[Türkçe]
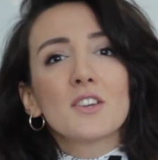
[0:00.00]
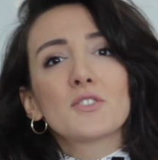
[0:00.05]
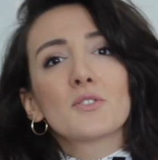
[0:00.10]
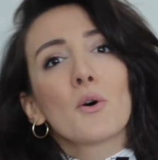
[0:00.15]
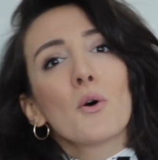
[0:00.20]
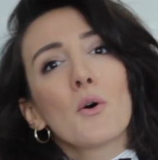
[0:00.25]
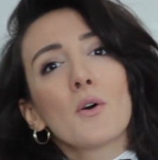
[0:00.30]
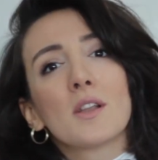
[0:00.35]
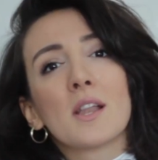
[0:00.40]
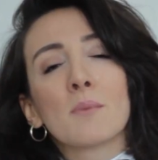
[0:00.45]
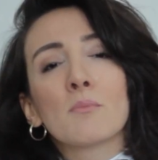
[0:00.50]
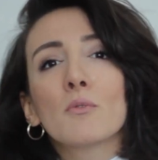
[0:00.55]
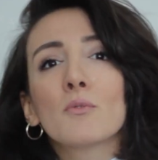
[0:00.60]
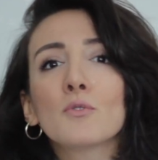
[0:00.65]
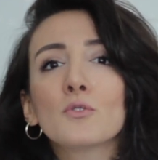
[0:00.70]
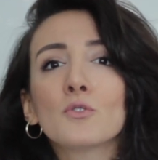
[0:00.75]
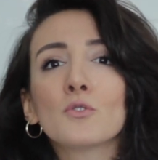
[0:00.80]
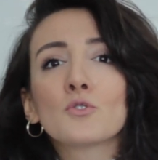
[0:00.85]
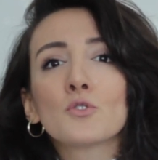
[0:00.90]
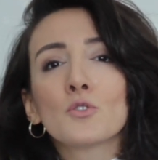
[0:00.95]
İşte öyle
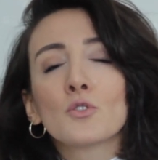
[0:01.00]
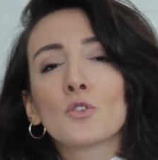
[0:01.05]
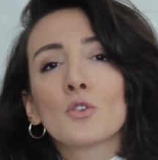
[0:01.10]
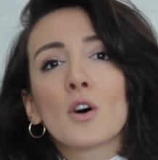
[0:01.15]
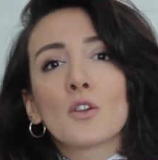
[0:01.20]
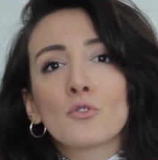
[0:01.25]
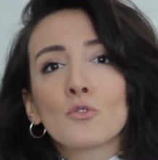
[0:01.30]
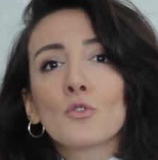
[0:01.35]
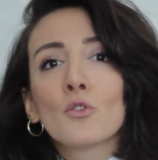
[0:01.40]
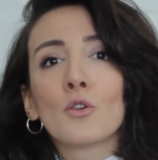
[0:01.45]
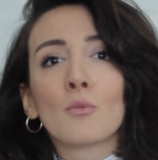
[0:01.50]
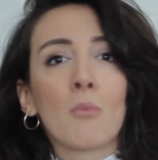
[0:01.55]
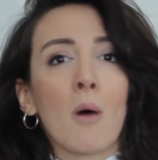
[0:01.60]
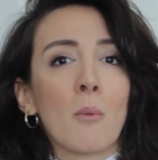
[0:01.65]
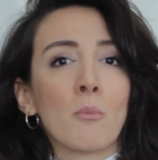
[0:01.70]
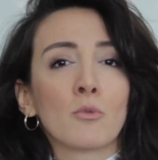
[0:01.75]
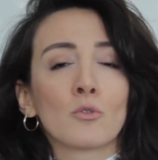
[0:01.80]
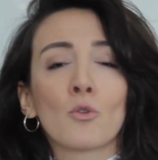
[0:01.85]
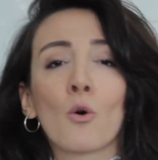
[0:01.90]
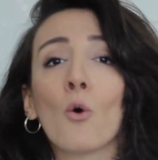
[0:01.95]
bu video çünkü atıyorum
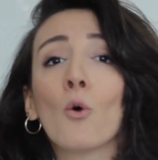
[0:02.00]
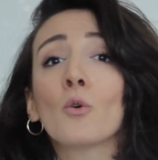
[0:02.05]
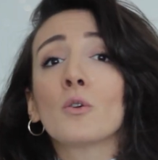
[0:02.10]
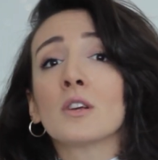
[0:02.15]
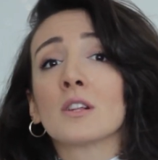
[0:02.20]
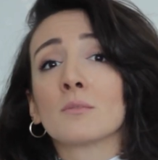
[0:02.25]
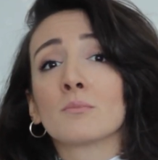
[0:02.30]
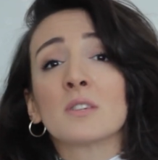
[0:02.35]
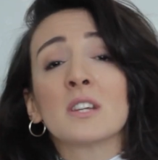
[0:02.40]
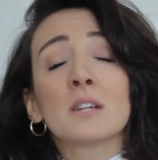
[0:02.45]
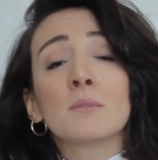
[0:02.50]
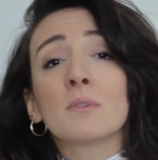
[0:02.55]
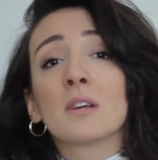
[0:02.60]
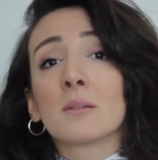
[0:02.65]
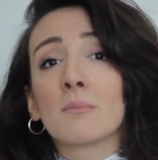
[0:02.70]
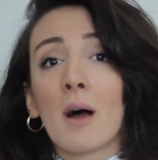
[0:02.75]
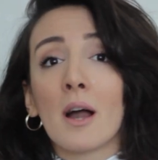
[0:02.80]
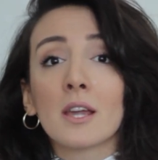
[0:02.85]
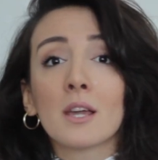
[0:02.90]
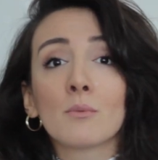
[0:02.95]
ben burada 10 yıl 20
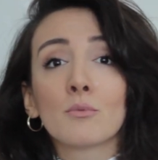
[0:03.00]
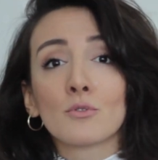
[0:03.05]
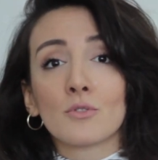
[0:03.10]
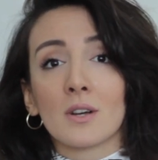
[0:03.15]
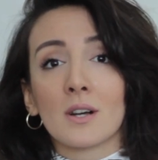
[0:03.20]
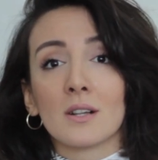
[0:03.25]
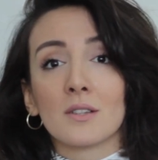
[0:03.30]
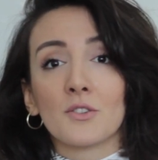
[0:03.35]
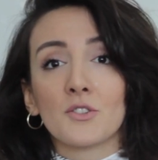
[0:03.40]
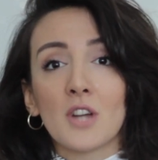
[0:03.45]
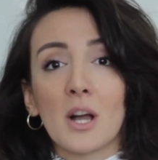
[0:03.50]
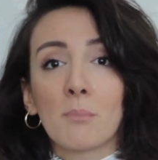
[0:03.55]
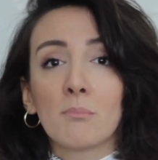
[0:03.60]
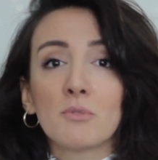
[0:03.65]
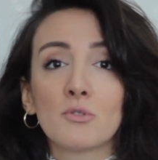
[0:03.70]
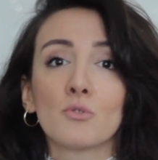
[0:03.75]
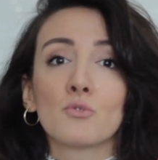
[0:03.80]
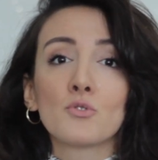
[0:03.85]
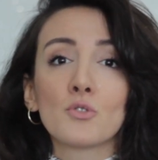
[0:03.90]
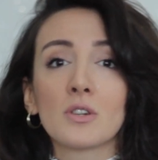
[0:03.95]
yıl belki burada
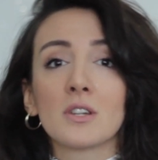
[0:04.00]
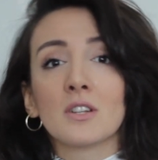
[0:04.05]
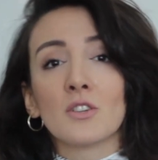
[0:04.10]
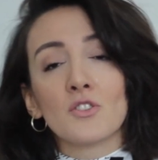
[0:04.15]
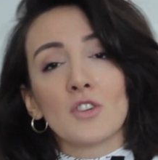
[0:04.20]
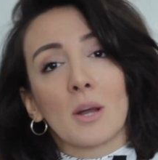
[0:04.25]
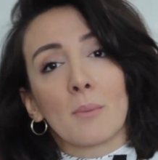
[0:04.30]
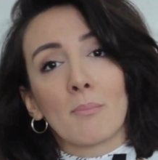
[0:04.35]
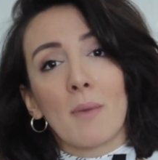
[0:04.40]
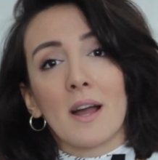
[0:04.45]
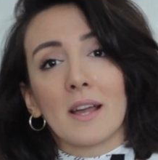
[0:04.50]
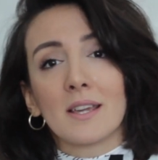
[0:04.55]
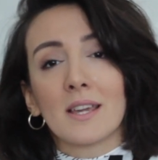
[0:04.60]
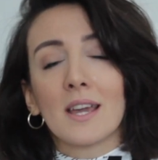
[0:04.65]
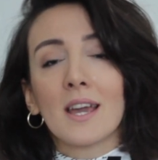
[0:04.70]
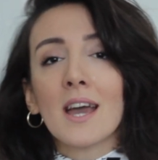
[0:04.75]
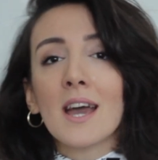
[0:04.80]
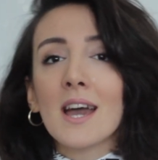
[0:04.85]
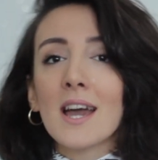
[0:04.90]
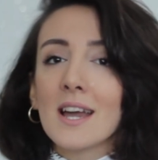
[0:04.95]
kalacak bir çocuk girecek
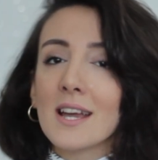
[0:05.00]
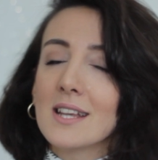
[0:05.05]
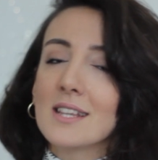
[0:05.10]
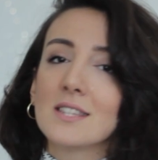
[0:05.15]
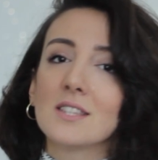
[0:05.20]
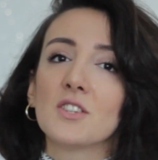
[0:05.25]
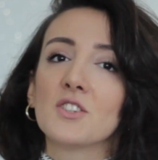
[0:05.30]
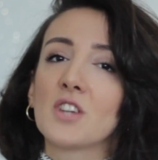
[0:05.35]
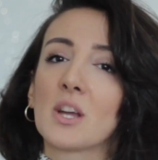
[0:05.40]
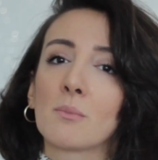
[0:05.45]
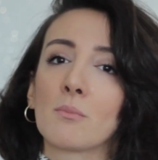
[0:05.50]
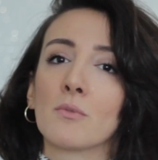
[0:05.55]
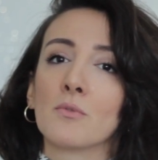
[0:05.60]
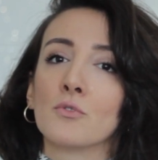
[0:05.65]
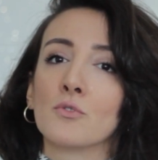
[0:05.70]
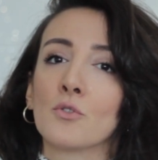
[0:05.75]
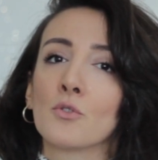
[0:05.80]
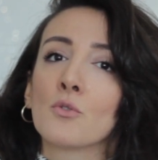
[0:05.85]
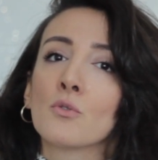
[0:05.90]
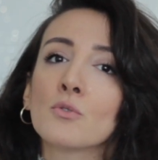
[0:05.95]
belki izleyecek bu
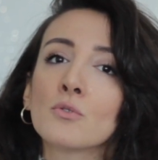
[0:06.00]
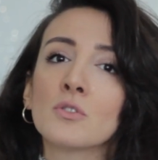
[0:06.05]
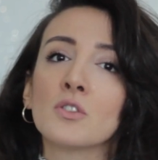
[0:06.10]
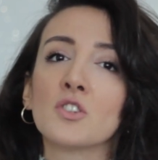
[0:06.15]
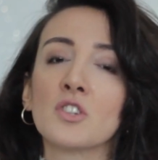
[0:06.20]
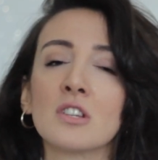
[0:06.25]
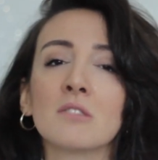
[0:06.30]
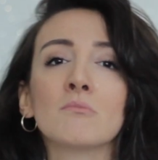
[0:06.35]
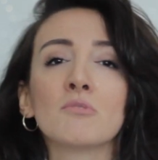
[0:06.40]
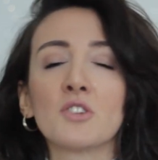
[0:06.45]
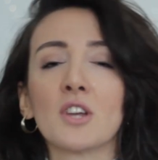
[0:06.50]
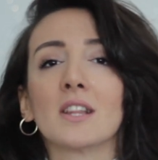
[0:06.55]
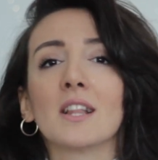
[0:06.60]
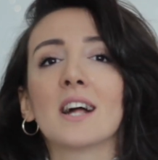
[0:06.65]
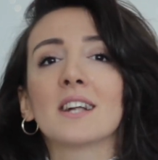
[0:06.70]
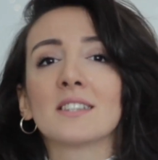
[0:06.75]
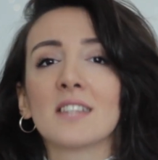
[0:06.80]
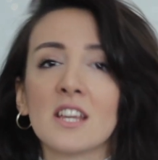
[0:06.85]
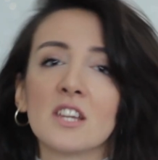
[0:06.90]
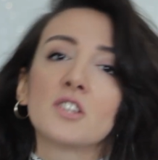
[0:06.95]
videoyu. Onun için bir
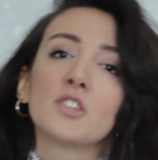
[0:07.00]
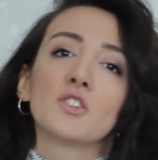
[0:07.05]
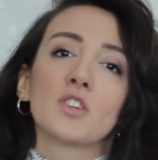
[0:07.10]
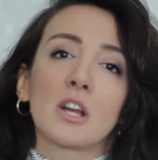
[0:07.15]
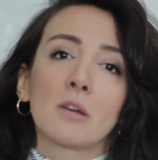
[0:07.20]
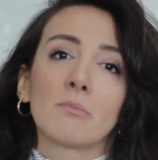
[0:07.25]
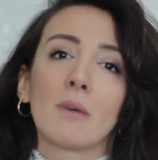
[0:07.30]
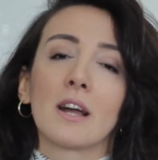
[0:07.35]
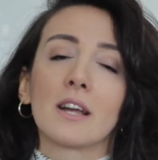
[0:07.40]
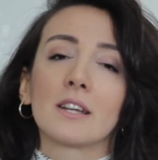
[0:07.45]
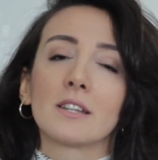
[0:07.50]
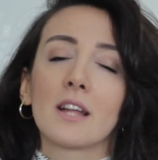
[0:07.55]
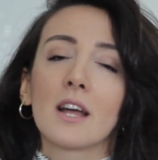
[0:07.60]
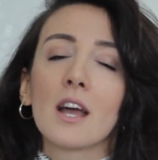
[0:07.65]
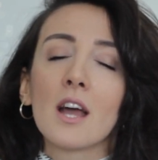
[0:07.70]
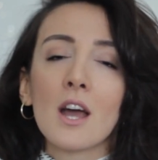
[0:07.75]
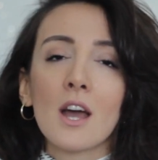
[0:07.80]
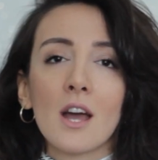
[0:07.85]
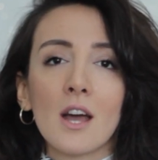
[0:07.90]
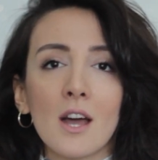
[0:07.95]
şeyler değişecek belki de.